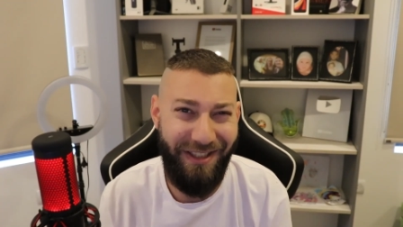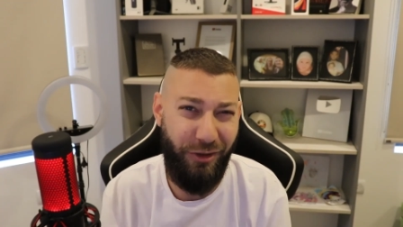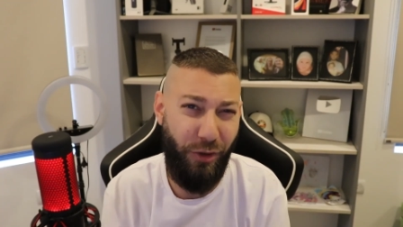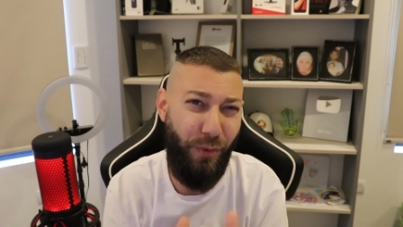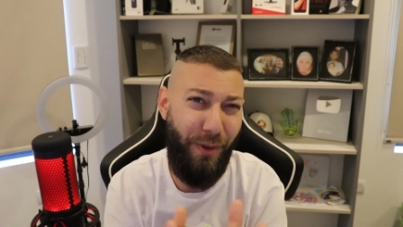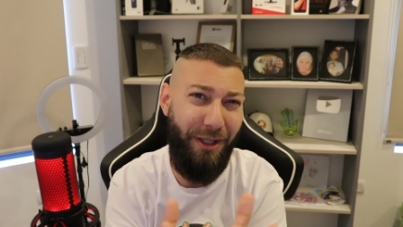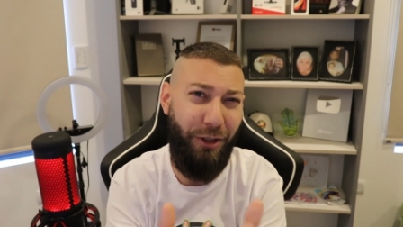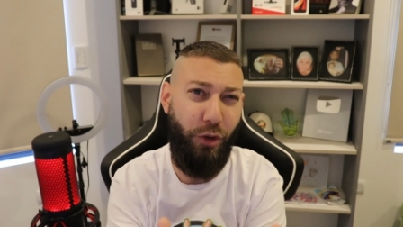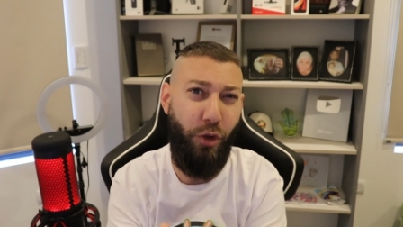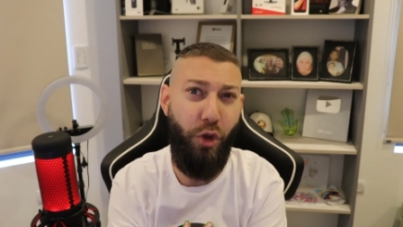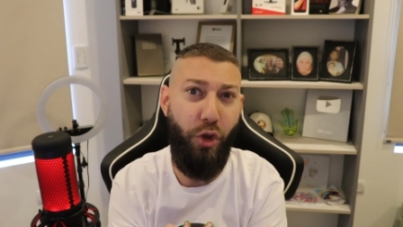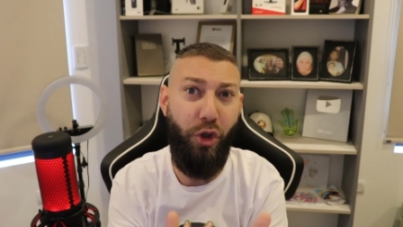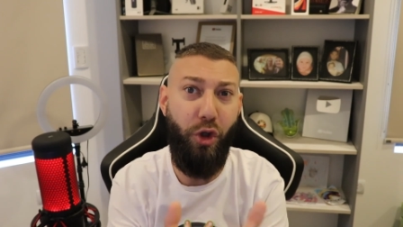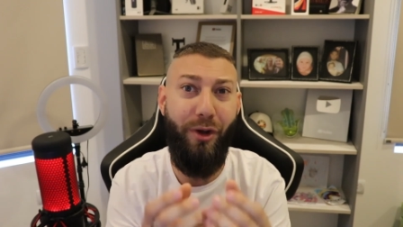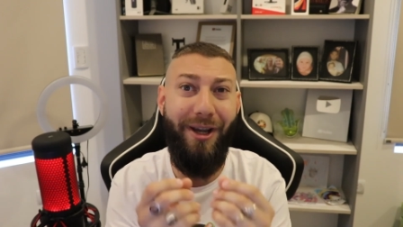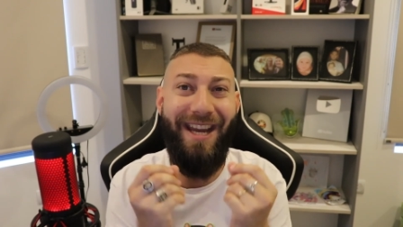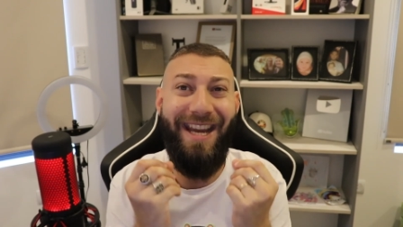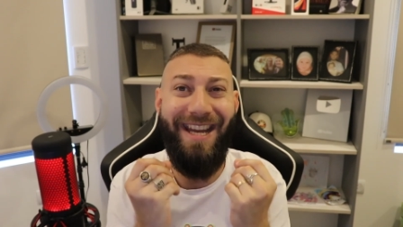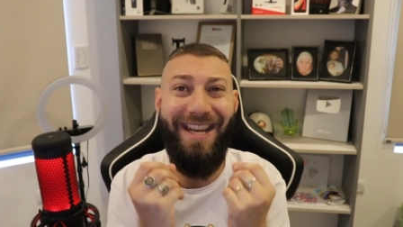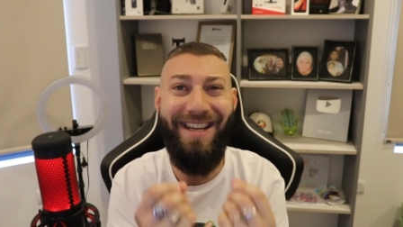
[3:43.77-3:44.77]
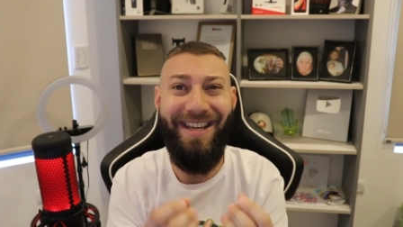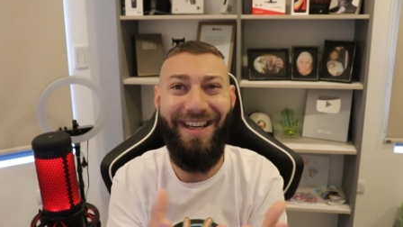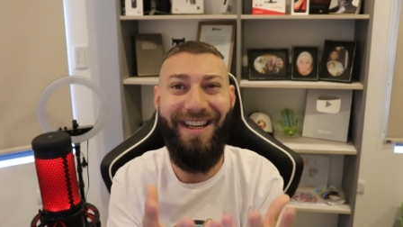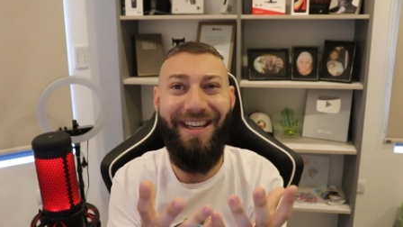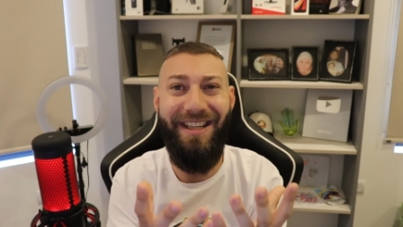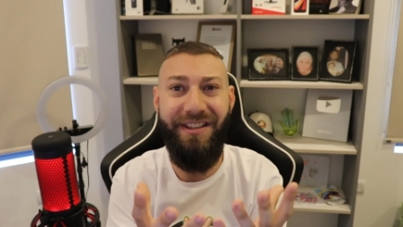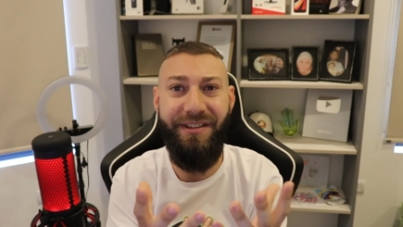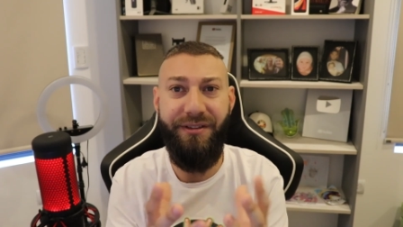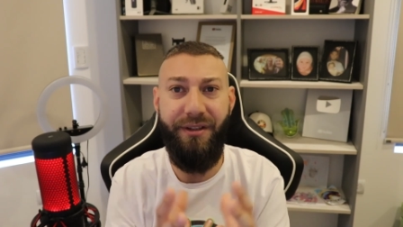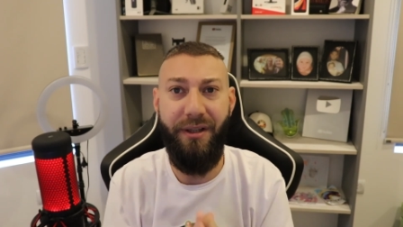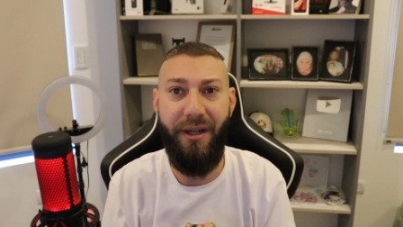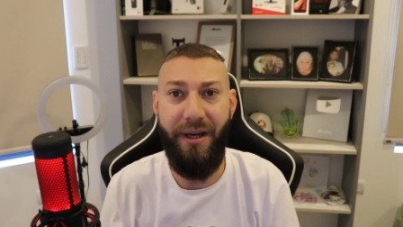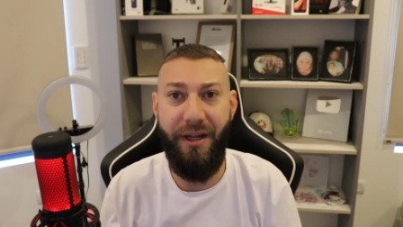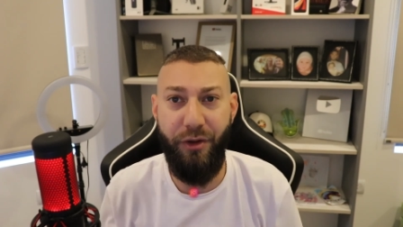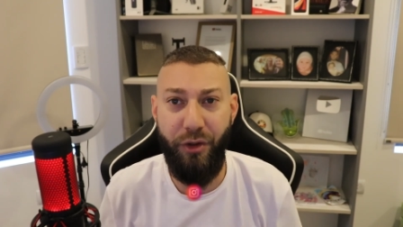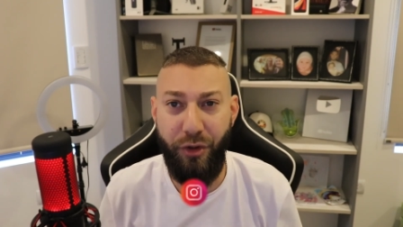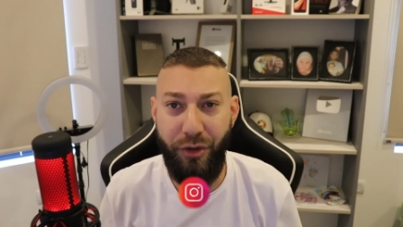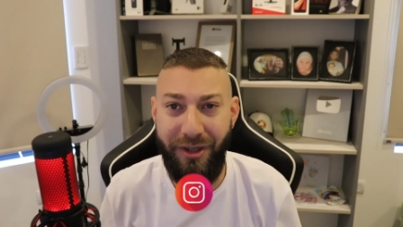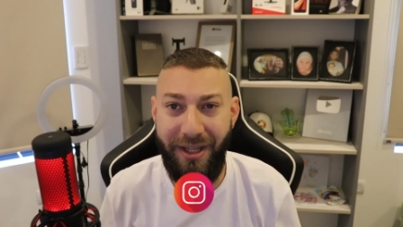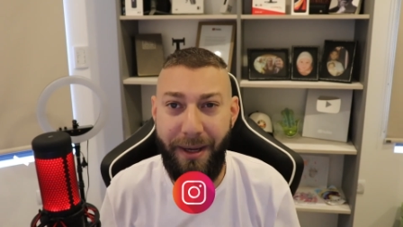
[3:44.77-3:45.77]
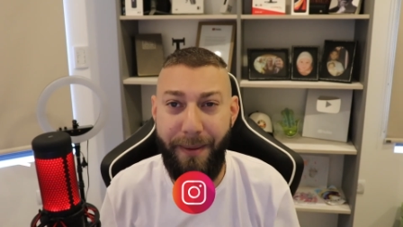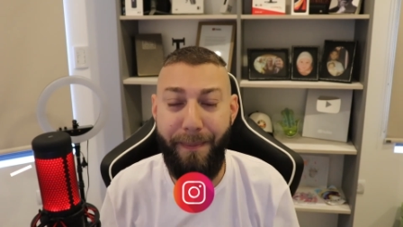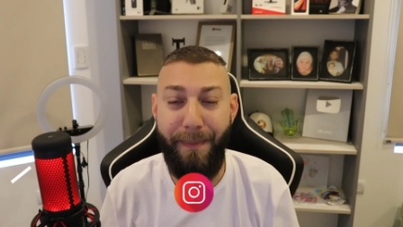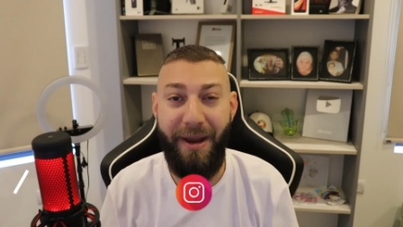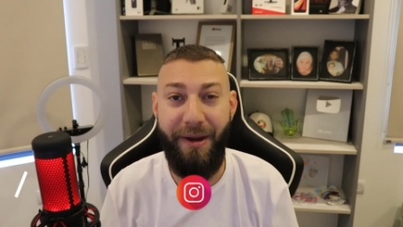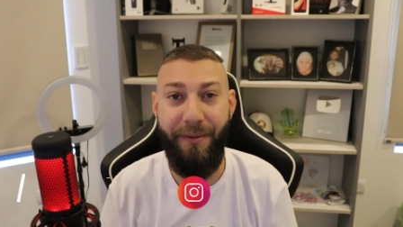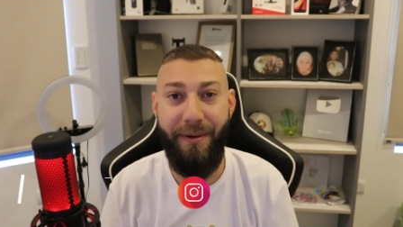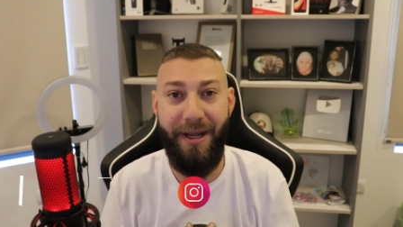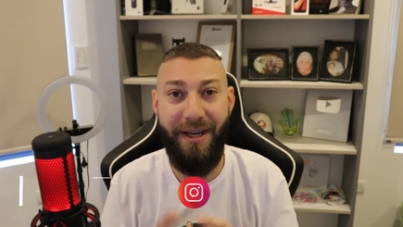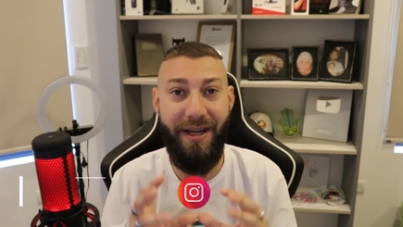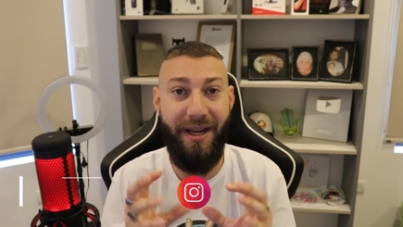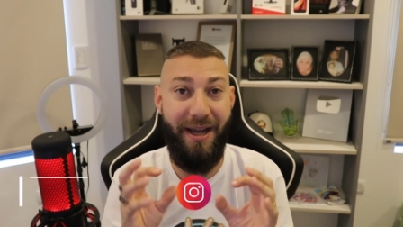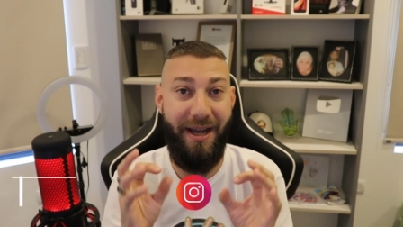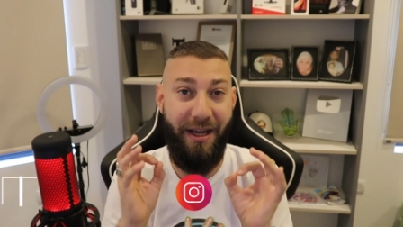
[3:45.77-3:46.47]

sobre todo en Instagram donde me van